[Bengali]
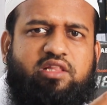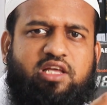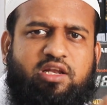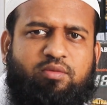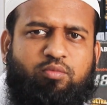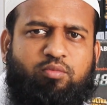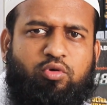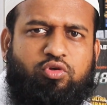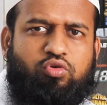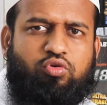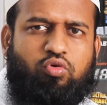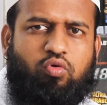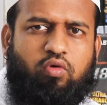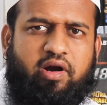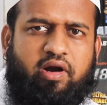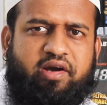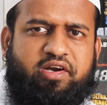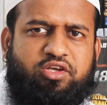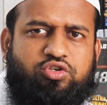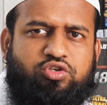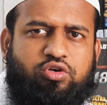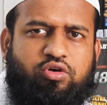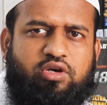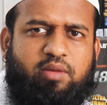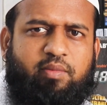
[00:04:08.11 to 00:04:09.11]
তিন বছর
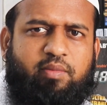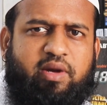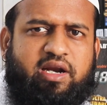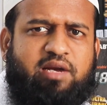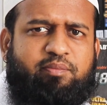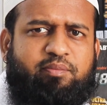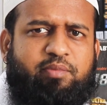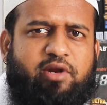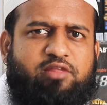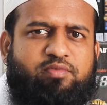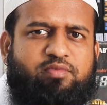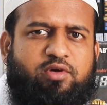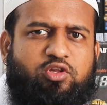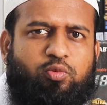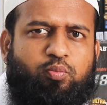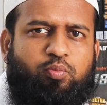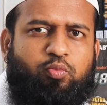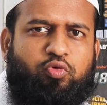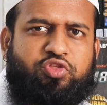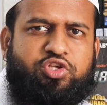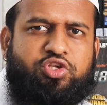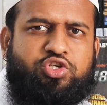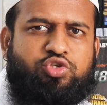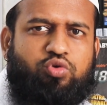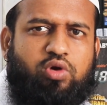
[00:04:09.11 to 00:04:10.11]
ওয়ারেন্টি সহ এটা মার্কেট প্রাইস মাত্র
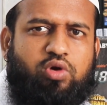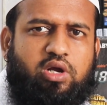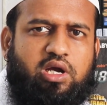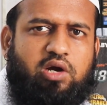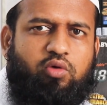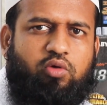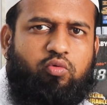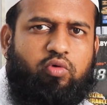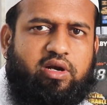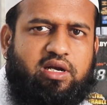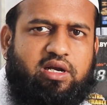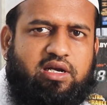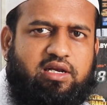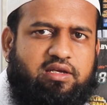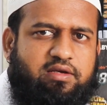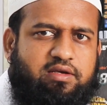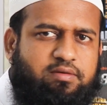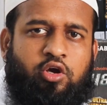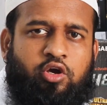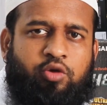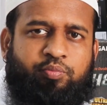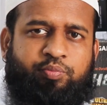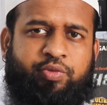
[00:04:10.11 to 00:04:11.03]
পঁচিশশো টাকা ওয়ানলি